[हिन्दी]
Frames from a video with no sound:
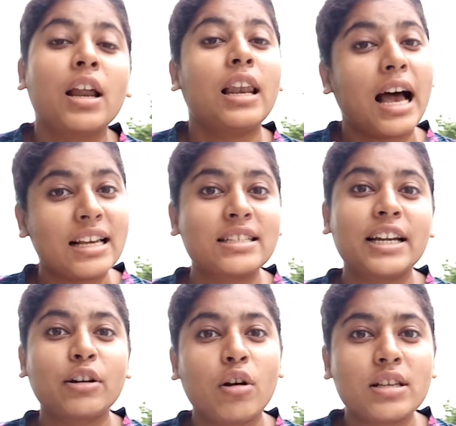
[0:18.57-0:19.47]
लास्ट
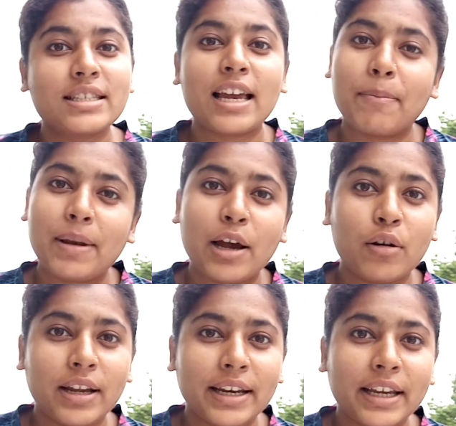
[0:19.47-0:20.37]
डेट कौन सी है अप्लाई
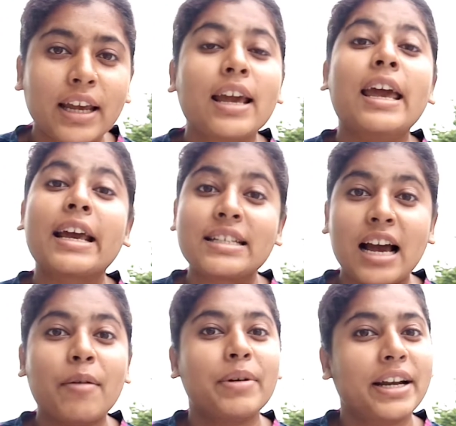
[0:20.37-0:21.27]
ऑनलाइन की
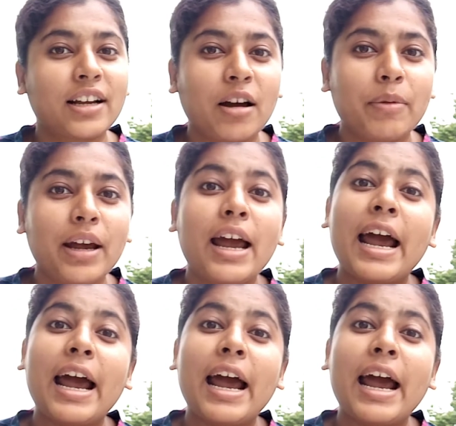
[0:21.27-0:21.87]
एग्ज़ाम डेट कब है